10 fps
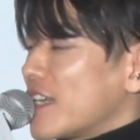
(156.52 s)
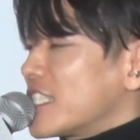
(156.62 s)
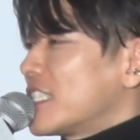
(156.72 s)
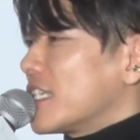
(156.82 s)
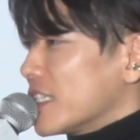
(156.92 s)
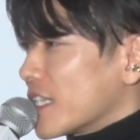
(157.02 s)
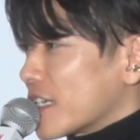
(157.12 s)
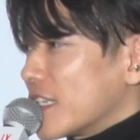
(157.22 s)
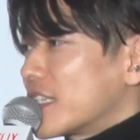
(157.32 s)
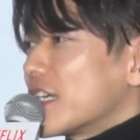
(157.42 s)
走ったり
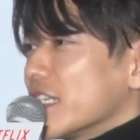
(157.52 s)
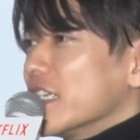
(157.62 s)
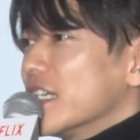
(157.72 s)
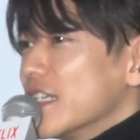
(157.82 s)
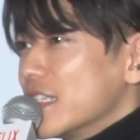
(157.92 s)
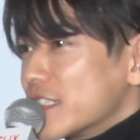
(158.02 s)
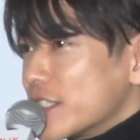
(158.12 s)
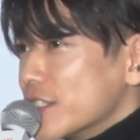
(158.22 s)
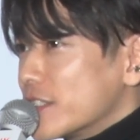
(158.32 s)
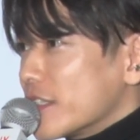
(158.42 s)
戦ったり
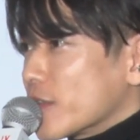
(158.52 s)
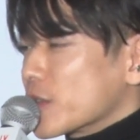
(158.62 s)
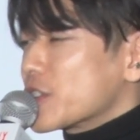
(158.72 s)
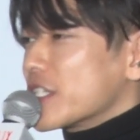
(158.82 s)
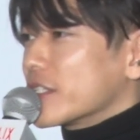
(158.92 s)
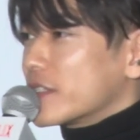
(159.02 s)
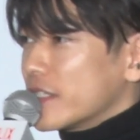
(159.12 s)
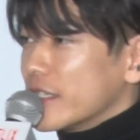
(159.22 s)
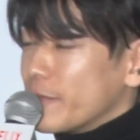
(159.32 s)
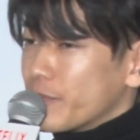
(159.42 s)
するっていうことじゃなく
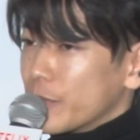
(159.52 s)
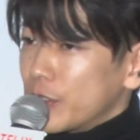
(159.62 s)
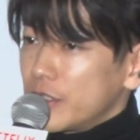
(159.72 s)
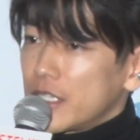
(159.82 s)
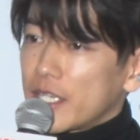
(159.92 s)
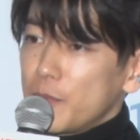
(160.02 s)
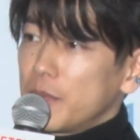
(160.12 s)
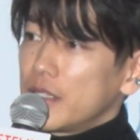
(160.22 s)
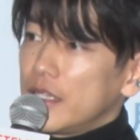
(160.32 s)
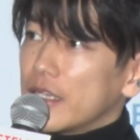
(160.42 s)
て、僕が
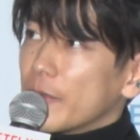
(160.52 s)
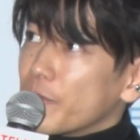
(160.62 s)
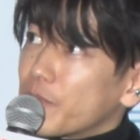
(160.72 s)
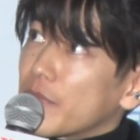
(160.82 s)
現場で